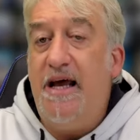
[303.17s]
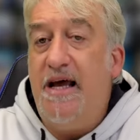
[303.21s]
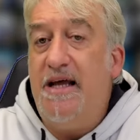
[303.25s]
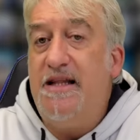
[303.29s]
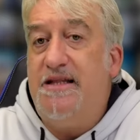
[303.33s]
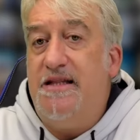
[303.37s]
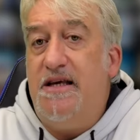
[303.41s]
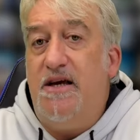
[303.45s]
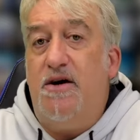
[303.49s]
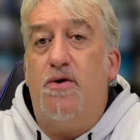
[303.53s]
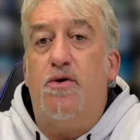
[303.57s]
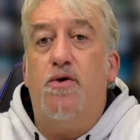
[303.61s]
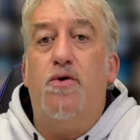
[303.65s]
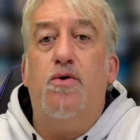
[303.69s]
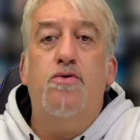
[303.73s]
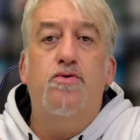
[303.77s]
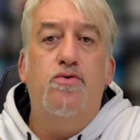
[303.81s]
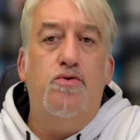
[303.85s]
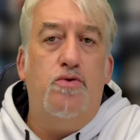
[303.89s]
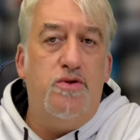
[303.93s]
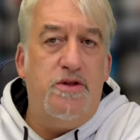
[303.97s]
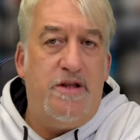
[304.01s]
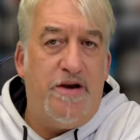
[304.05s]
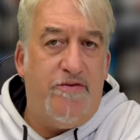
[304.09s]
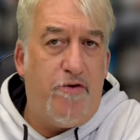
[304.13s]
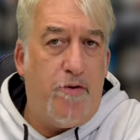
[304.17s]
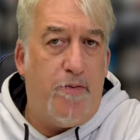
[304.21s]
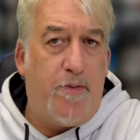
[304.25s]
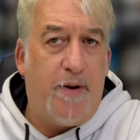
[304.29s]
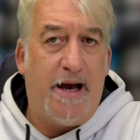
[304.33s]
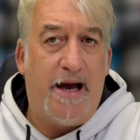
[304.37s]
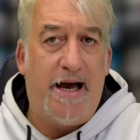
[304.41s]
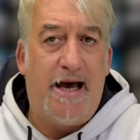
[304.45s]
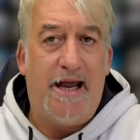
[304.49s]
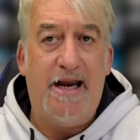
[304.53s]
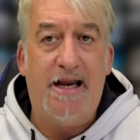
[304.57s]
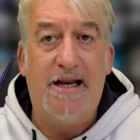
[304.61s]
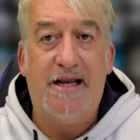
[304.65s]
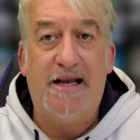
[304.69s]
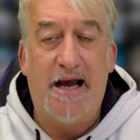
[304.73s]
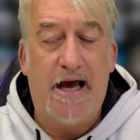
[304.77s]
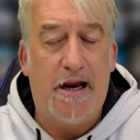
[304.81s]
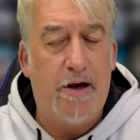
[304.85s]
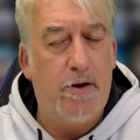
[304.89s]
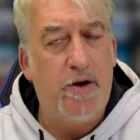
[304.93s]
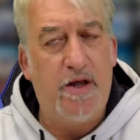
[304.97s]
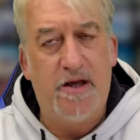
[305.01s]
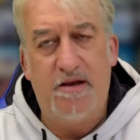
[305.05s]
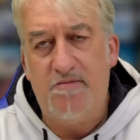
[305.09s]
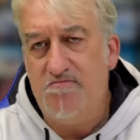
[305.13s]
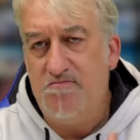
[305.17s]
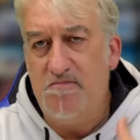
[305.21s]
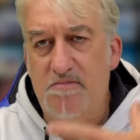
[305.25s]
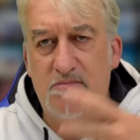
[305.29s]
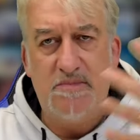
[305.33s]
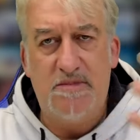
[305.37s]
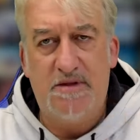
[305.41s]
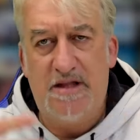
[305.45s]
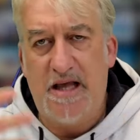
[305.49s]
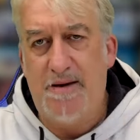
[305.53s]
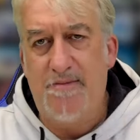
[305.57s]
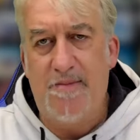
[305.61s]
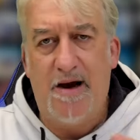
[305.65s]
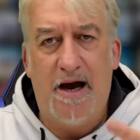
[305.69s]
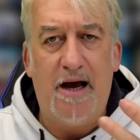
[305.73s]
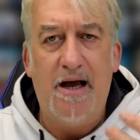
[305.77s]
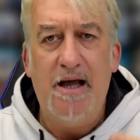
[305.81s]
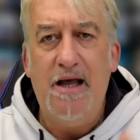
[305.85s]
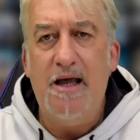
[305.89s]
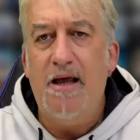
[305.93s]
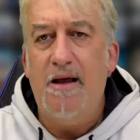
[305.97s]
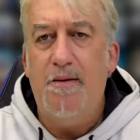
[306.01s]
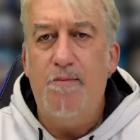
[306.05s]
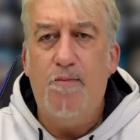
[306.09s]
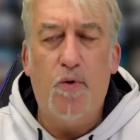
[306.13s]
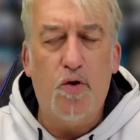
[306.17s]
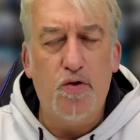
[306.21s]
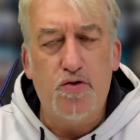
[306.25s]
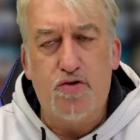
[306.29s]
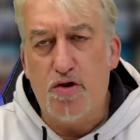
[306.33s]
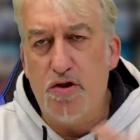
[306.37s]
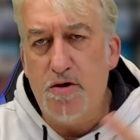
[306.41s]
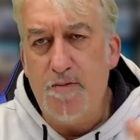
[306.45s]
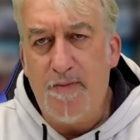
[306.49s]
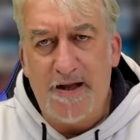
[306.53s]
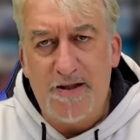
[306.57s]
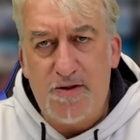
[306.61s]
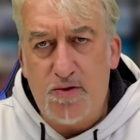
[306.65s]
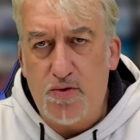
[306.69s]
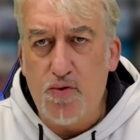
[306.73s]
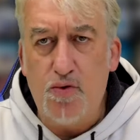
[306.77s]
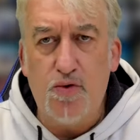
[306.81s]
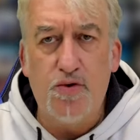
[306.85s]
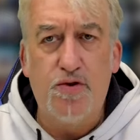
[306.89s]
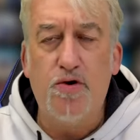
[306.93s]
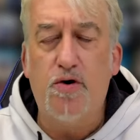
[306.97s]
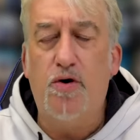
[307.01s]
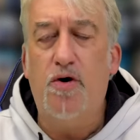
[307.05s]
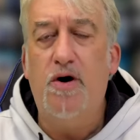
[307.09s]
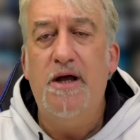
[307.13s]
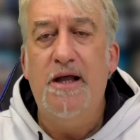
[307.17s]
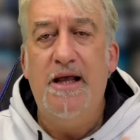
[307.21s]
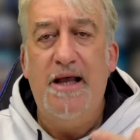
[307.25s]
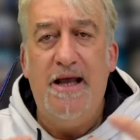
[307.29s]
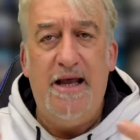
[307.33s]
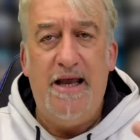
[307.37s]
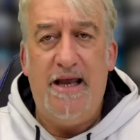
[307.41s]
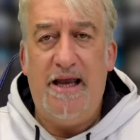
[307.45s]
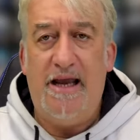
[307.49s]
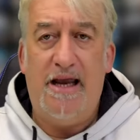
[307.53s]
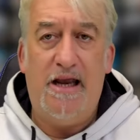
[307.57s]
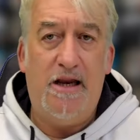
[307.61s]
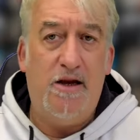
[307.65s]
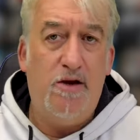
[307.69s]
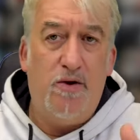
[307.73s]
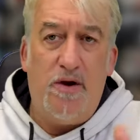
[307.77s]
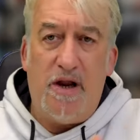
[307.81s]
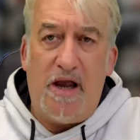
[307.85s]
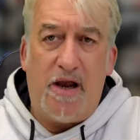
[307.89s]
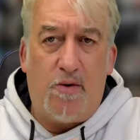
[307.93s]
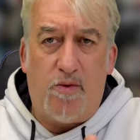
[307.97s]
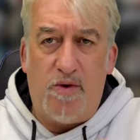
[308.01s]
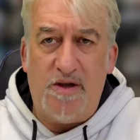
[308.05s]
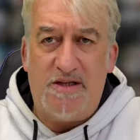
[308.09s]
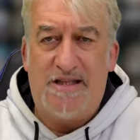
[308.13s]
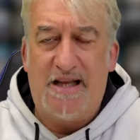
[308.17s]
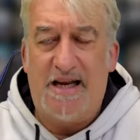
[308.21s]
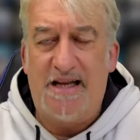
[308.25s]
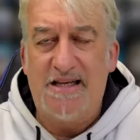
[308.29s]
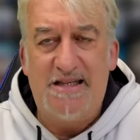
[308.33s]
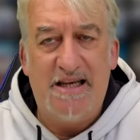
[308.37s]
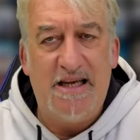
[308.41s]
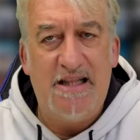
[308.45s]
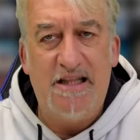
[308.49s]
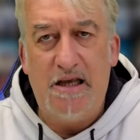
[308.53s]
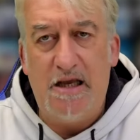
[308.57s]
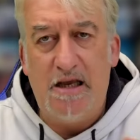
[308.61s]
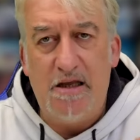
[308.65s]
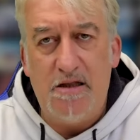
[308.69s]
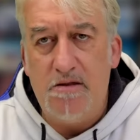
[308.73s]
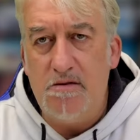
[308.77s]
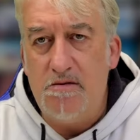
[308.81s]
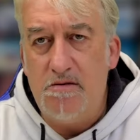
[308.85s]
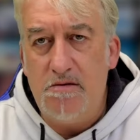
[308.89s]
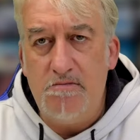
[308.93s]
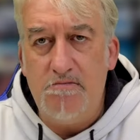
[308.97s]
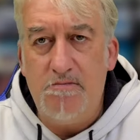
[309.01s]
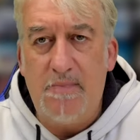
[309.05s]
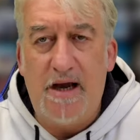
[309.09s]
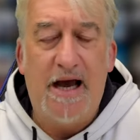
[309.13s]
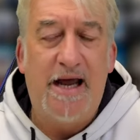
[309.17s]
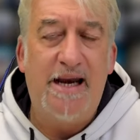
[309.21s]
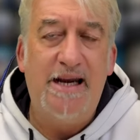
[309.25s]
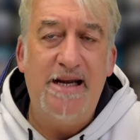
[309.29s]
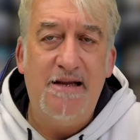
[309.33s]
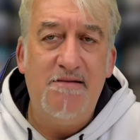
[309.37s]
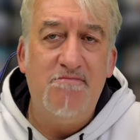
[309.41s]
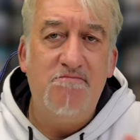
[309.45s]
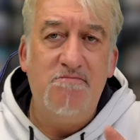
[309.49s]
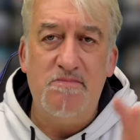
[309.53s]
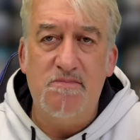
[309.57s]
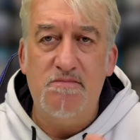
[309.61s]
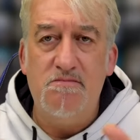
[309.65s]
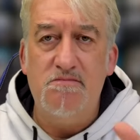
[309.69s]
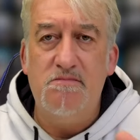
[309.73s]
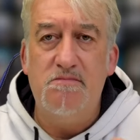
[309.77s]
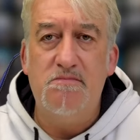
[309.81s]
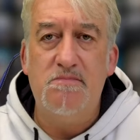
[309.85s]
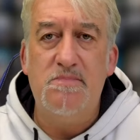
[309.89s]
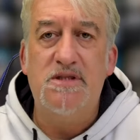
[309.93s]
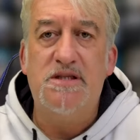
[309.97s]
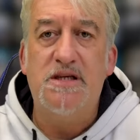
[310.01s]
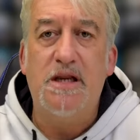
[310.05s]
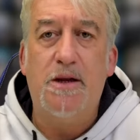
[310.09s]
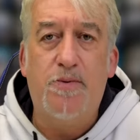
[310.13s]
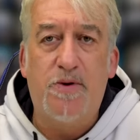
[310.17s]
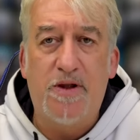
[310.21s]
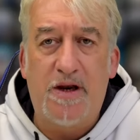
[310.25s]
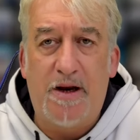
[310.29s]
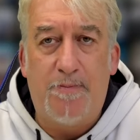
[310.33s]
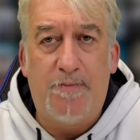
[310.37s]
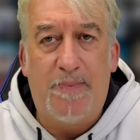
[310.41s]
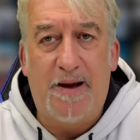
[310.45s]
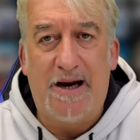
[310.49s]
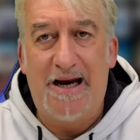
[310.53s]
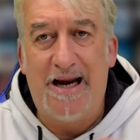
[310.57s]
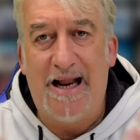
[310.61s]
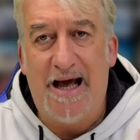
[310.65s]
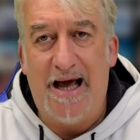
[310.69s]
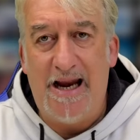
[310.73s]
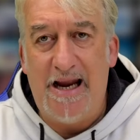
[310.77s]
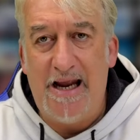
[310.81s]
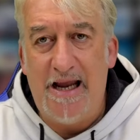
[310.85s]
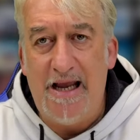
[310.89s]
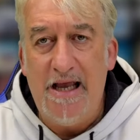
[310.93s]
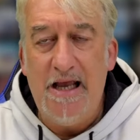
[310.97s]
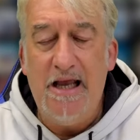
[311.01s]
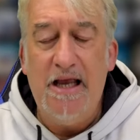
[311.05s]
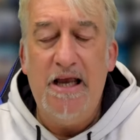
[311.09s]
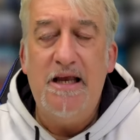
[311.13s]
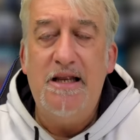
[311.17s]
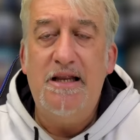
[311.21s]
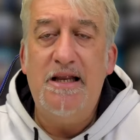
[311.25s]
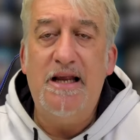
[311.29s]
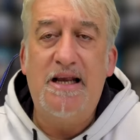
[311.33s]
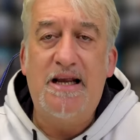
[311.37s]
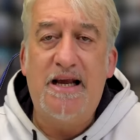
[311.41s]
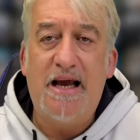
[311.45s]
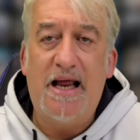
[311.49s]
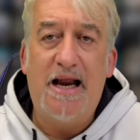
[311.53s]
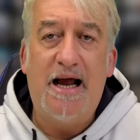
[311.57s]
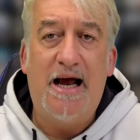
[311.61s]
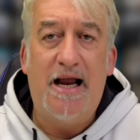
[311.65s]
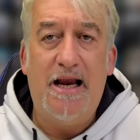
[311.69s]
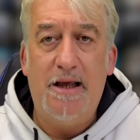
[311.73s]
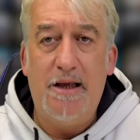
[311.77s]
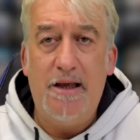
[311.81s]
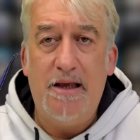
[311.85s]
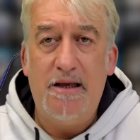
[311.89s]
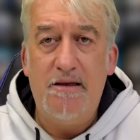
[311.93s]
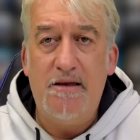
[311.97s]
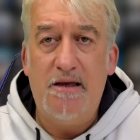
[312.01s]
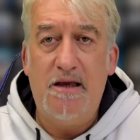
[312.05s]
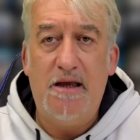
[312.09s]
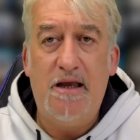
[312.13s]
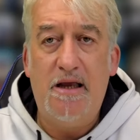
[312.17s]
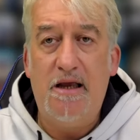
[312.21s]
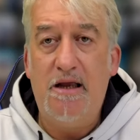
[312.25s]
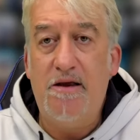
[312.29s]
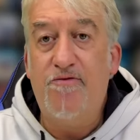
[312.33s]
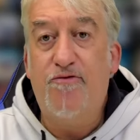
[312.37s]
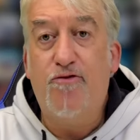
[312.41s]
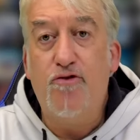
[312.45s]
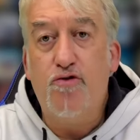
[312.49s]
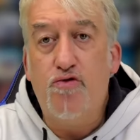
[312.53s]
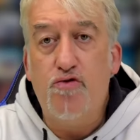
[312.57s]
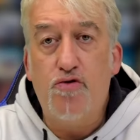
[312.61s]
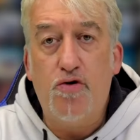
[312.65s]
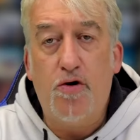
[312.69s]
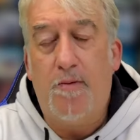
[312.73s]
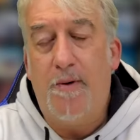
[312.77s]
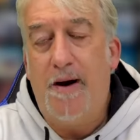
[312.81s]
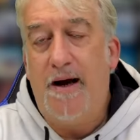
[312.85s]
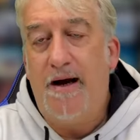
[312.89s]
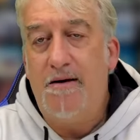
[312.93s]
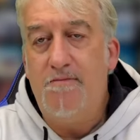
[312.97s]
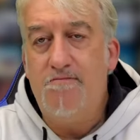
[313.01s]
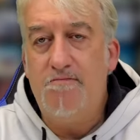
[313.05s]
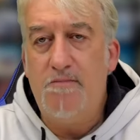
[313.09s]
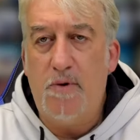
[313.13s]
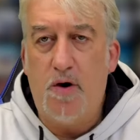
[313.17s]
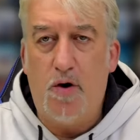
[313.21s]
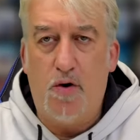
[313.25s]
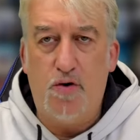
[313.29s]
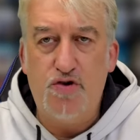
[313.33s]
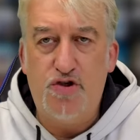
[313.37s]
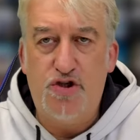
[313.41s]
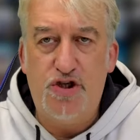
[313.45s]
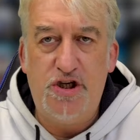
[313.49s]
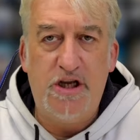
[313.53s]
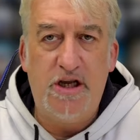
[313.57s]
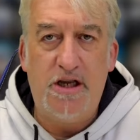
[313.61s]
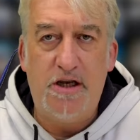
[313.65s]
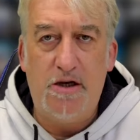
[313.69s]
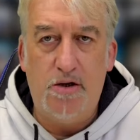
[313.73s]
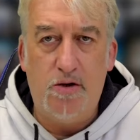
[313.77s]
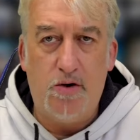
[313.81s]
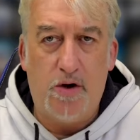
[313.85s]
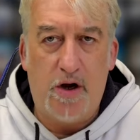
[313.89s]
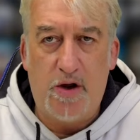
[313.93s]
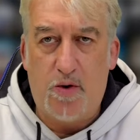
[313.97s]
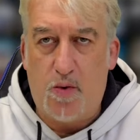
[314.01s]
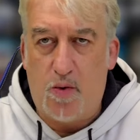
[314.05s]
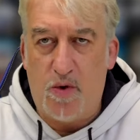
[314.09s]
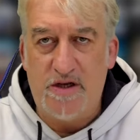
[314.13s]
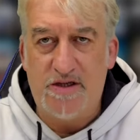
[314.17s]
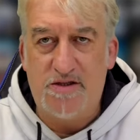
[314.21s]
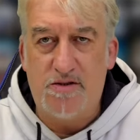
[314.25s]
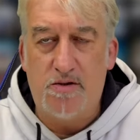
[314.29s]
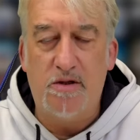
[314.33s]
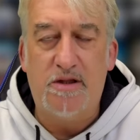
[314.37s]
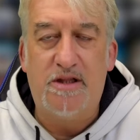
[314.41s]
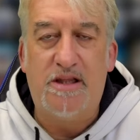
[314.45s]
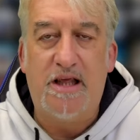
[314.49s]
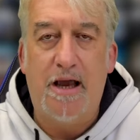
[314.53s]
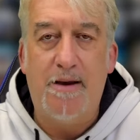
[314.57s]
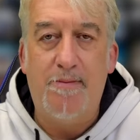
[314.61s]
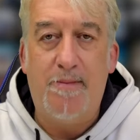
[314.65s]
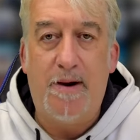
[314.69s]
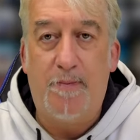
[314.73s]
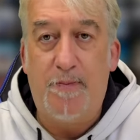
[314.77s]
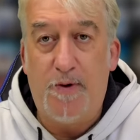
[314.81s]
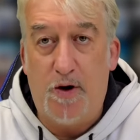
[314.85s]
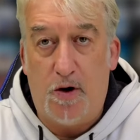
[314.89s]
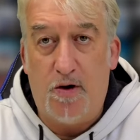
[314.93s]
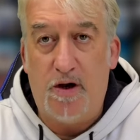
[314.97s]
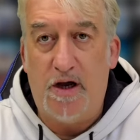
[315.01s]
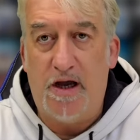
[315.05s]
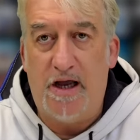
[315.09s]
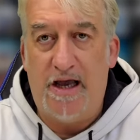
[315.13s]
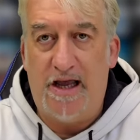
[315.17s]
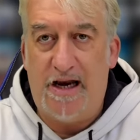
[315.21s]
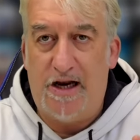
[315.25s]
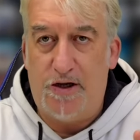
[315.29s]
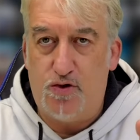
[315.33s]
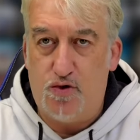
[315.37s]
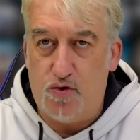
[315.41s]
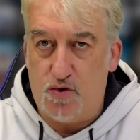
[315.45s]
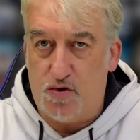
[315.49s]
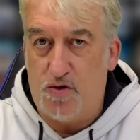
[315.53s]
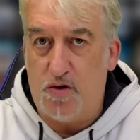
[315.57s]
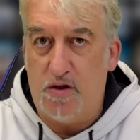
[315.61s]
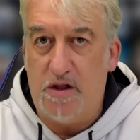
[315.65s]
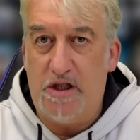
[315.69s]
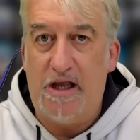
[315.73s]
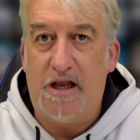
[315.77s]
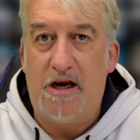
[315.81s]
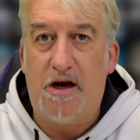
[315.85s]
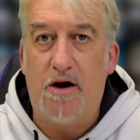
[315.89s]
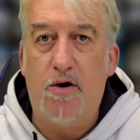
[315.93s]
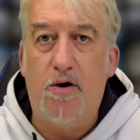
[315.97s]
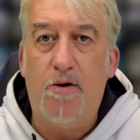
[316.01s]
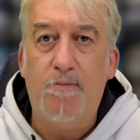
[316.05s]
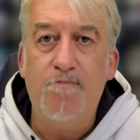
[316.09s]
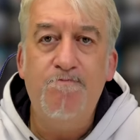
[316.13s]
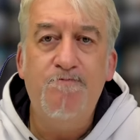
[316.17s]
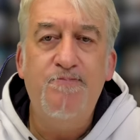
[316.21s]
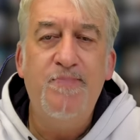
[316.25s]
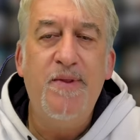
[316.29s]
e dicono non devo pagare il canone tema molto dibattuto eh, non è questa la sede, magari mm, se ne potrà parlare nel canale eh, in futuro, ma Oggi non è questo il tema, però era giusto dirlo.